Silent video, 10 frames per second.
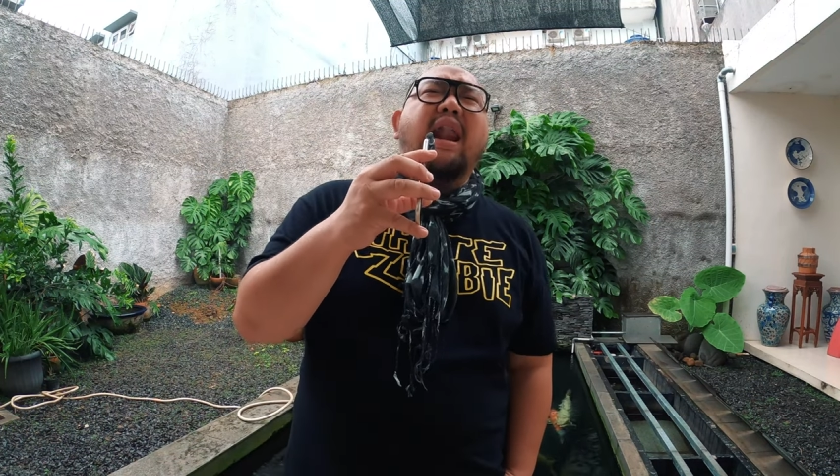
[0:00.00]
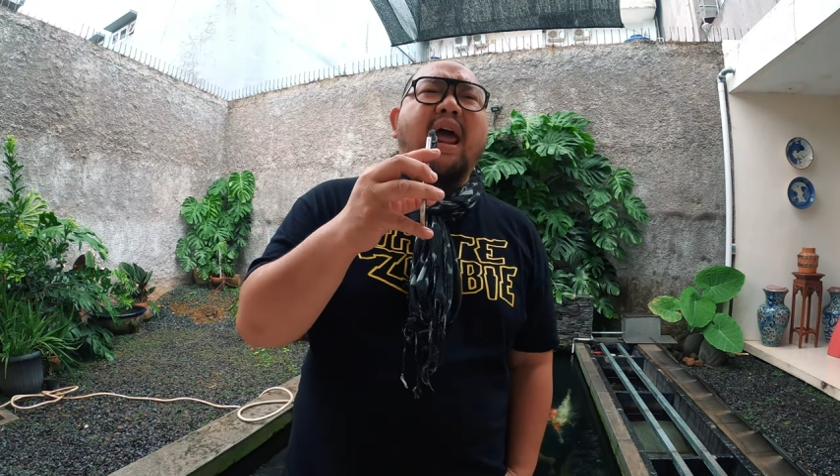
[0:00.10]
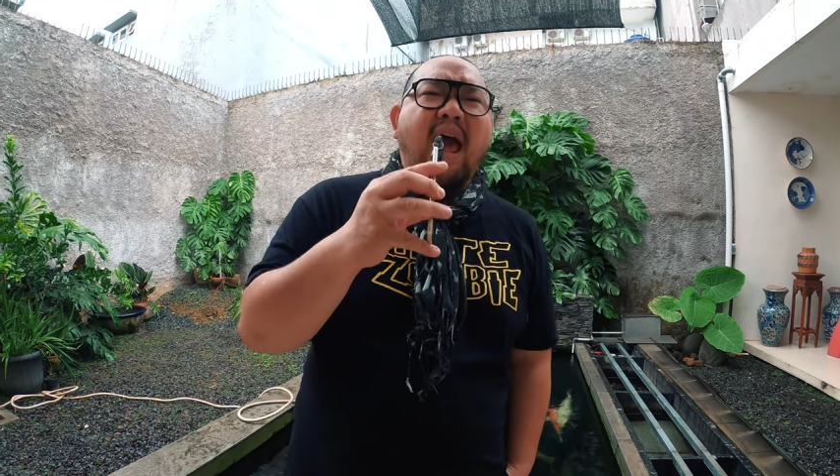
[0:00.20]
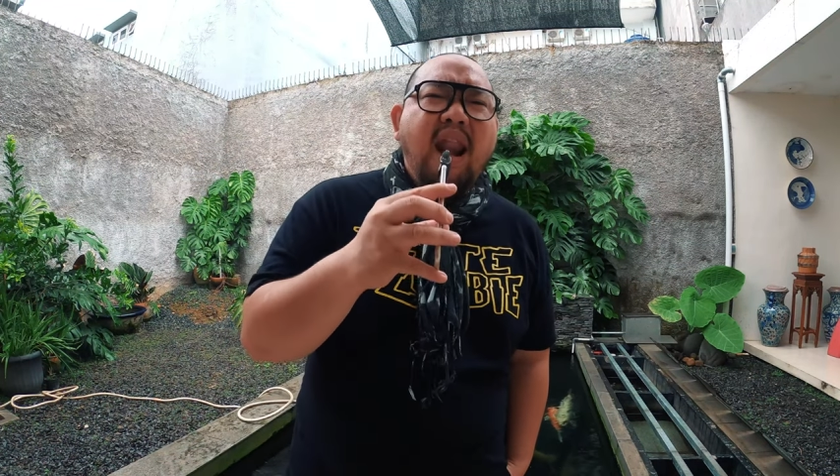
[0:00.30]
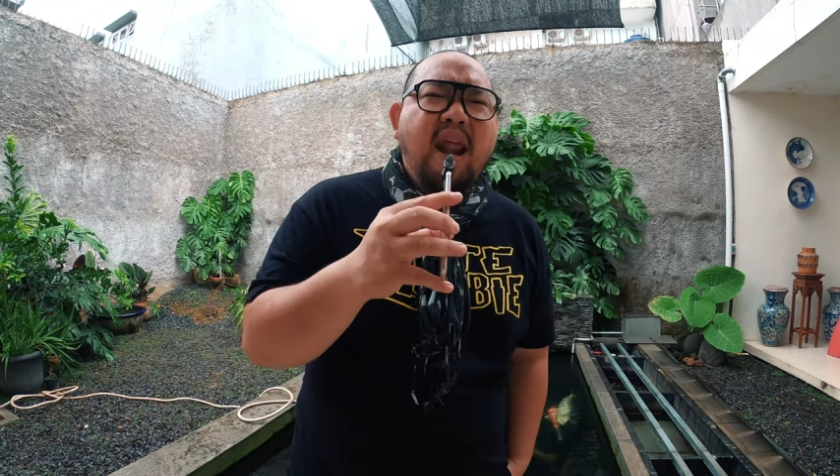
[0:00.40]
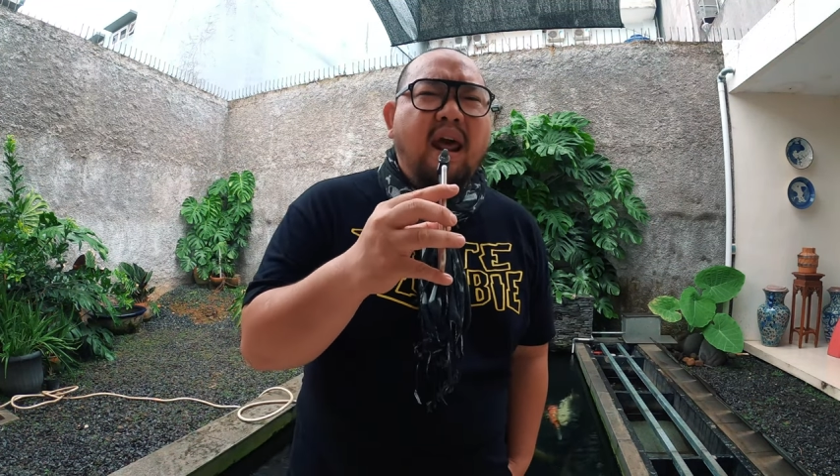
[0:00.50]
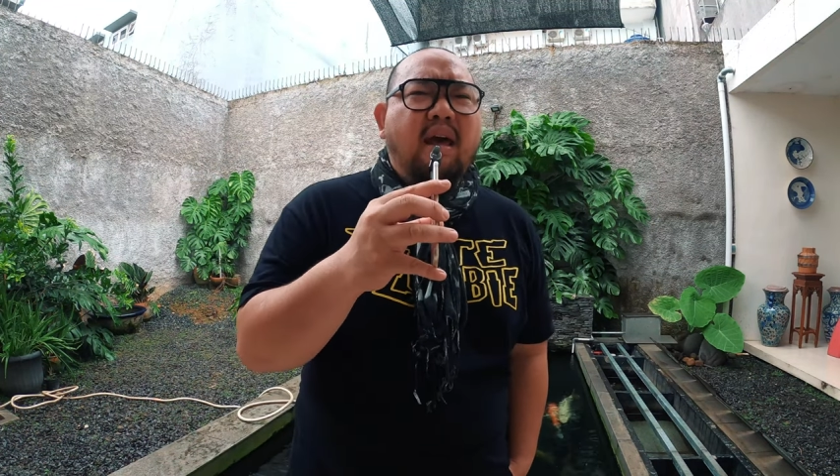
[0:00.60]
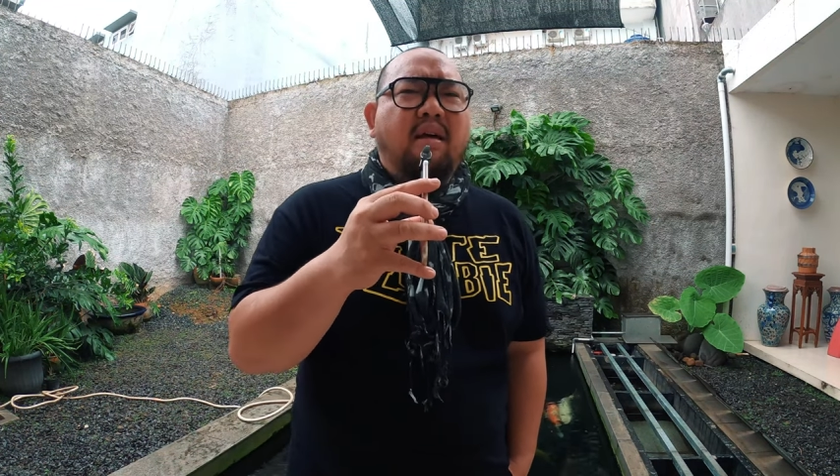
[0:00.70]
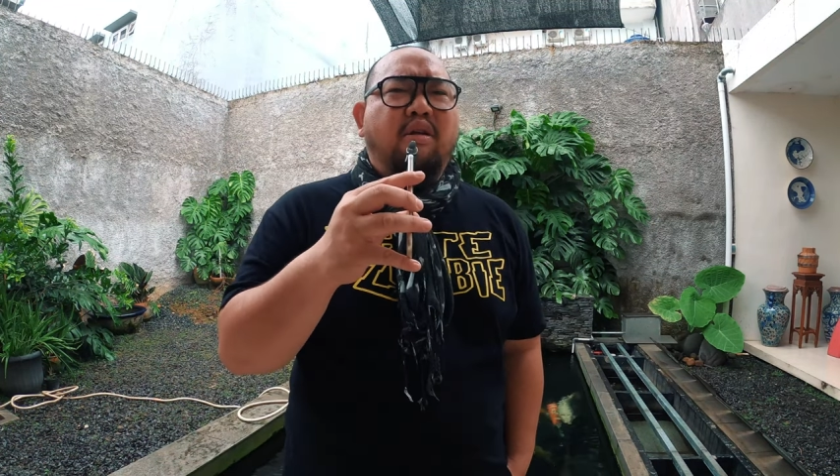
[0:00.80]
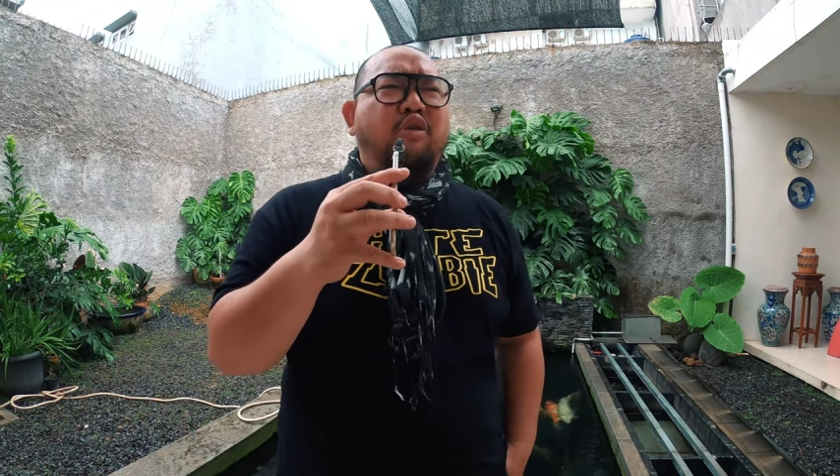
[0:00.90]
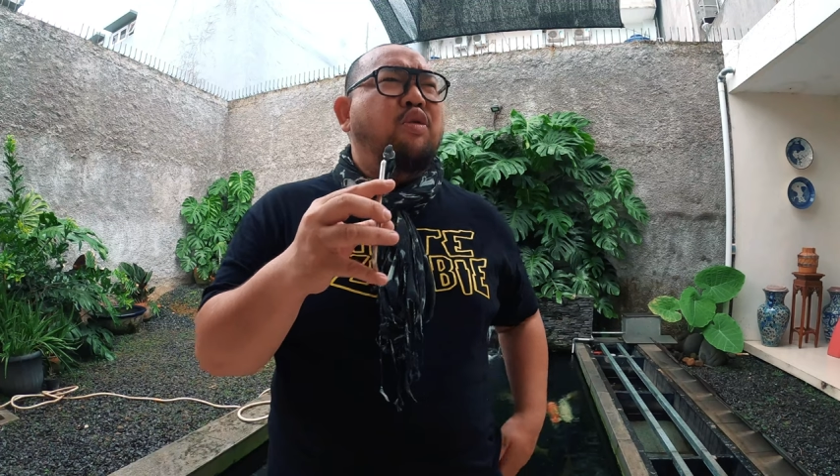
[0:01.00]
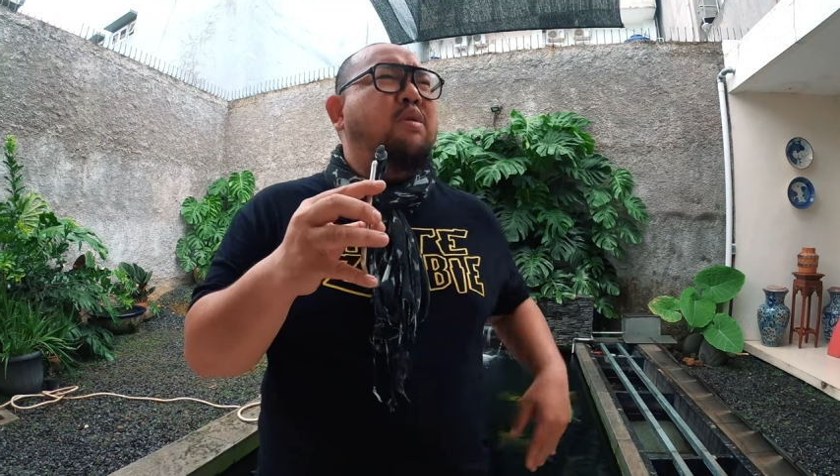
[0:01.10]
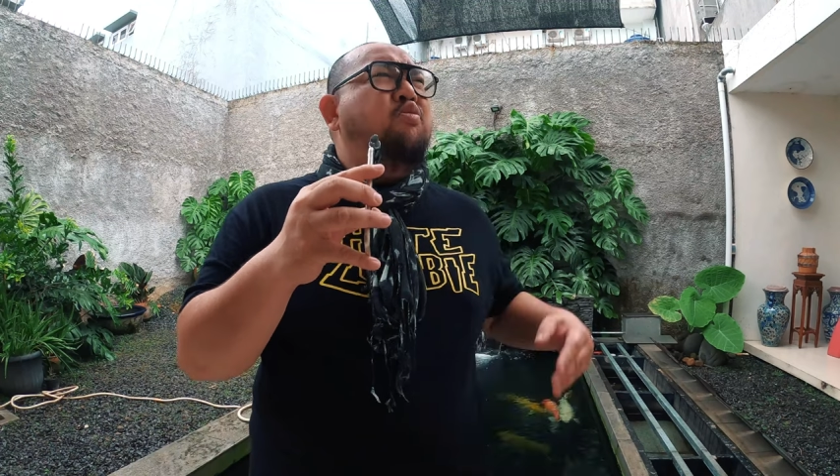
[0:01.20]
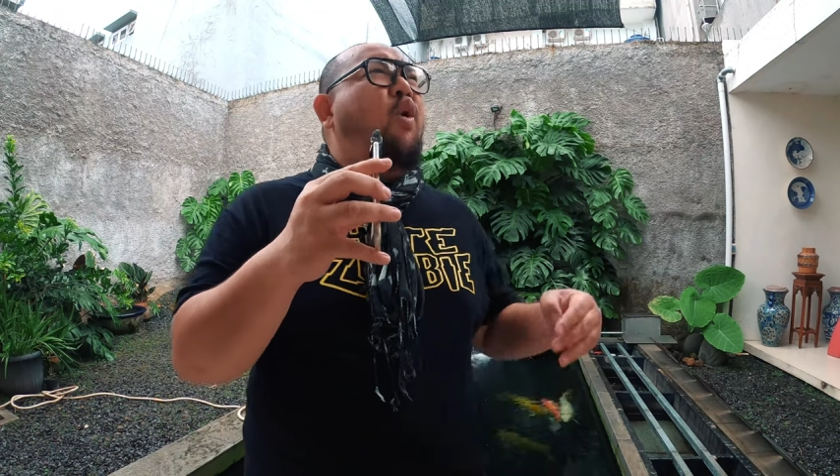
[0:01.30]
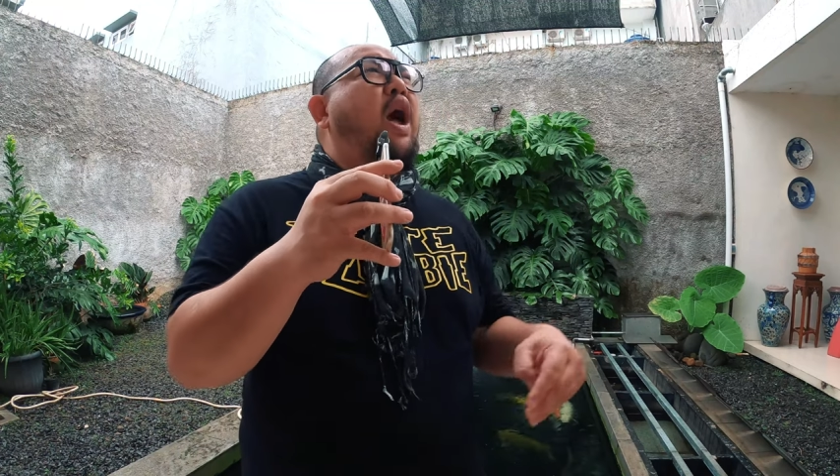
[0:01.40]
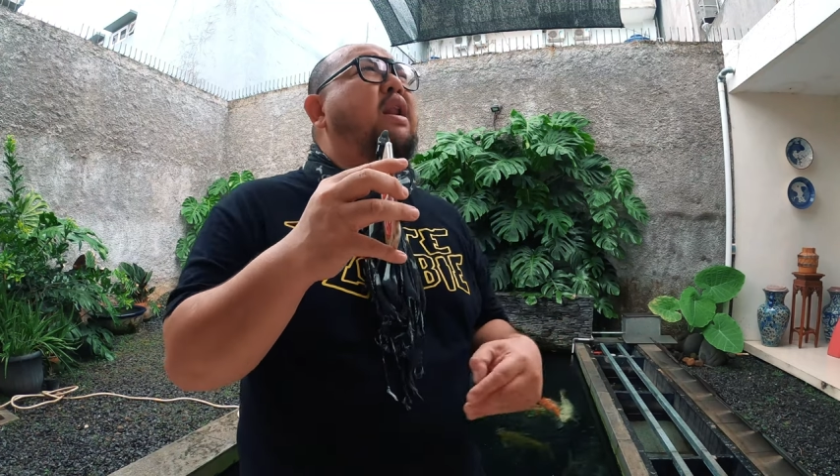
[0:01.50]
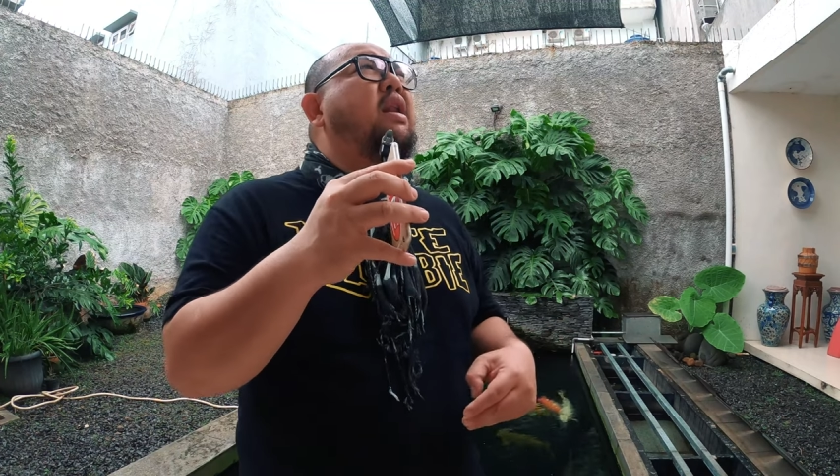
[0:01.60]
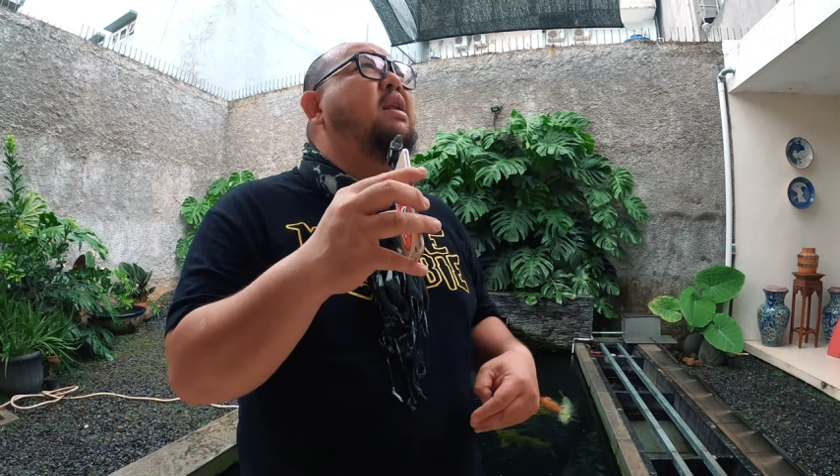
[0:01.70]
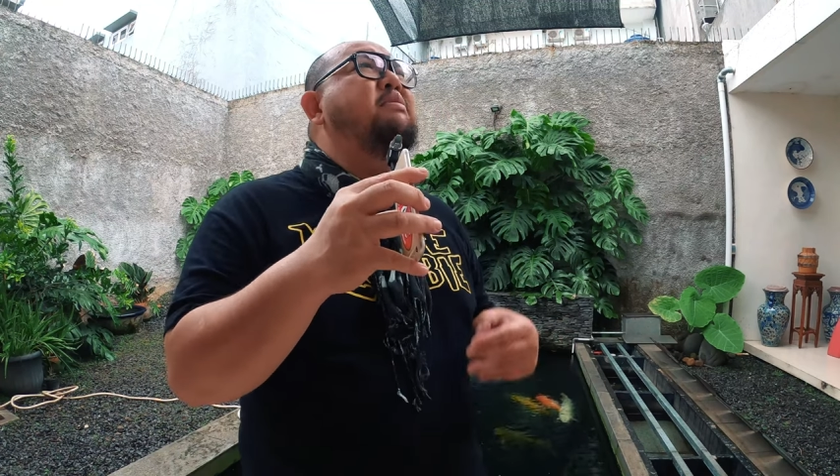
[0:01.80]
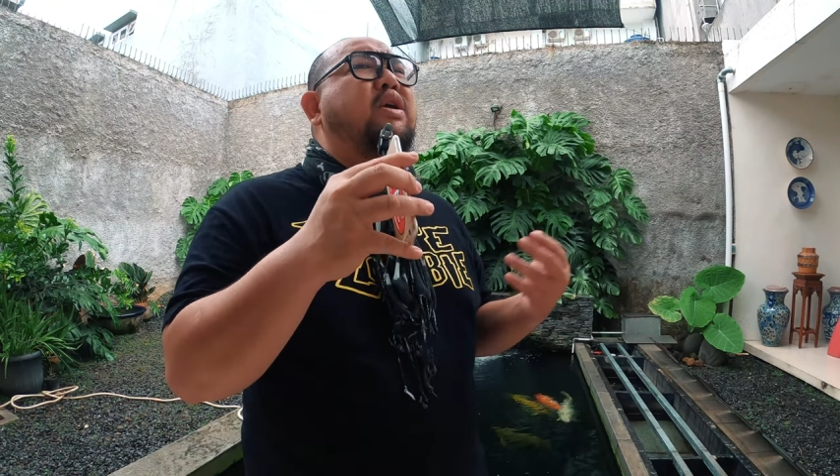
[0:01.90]
ngada-ngada, bukan
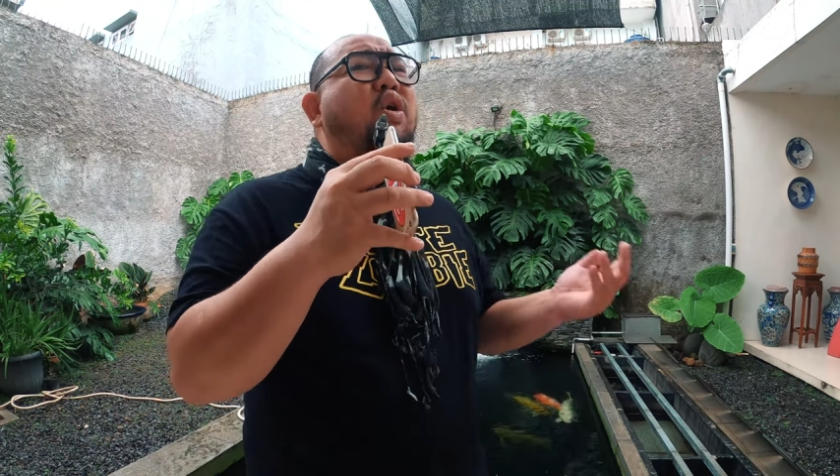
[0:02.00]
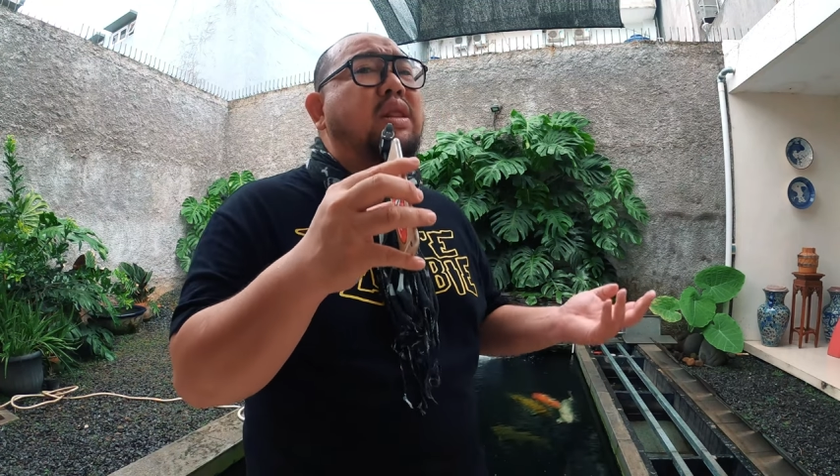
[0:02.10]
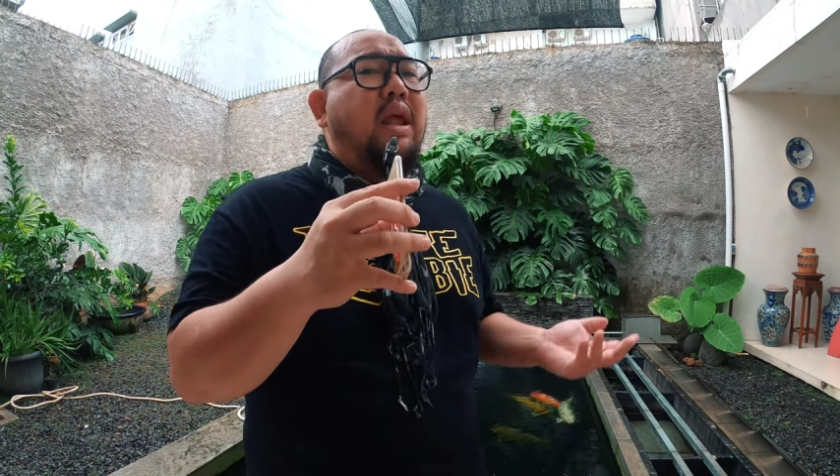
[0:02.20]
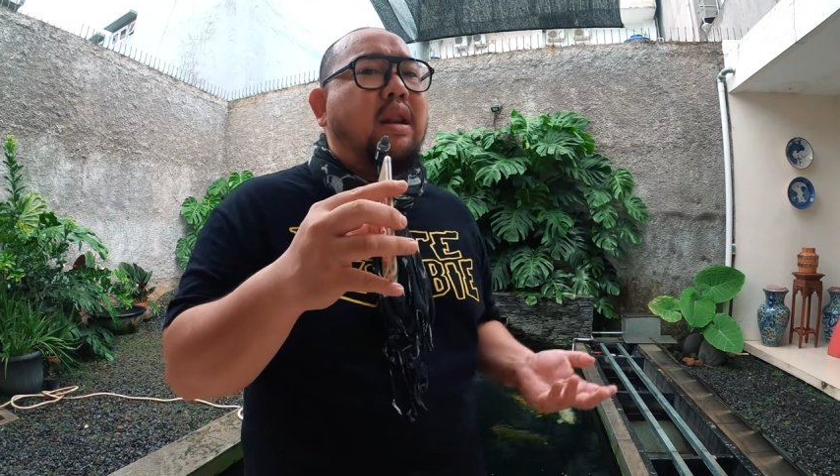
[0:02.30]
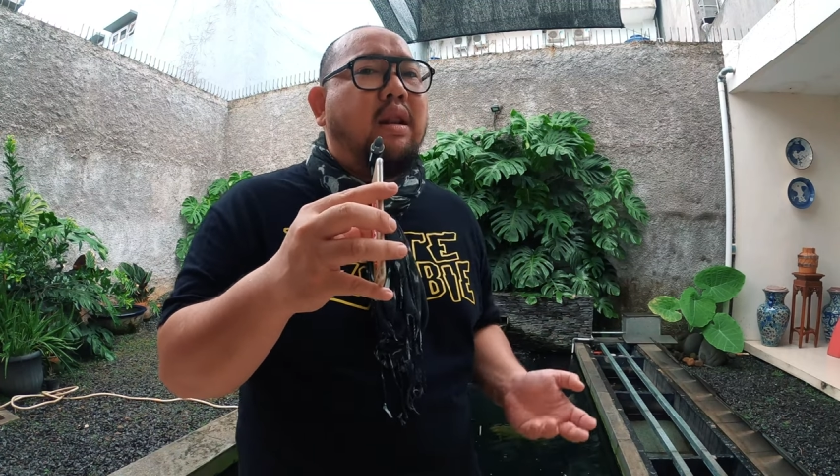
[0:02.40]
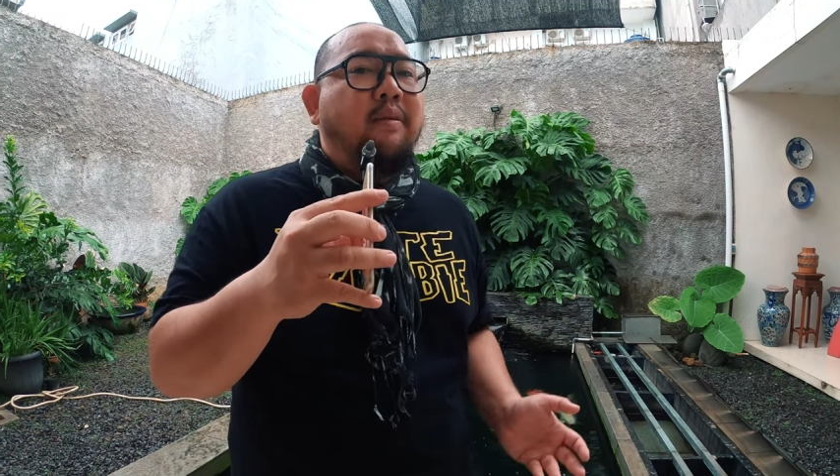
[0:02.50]
demi konten.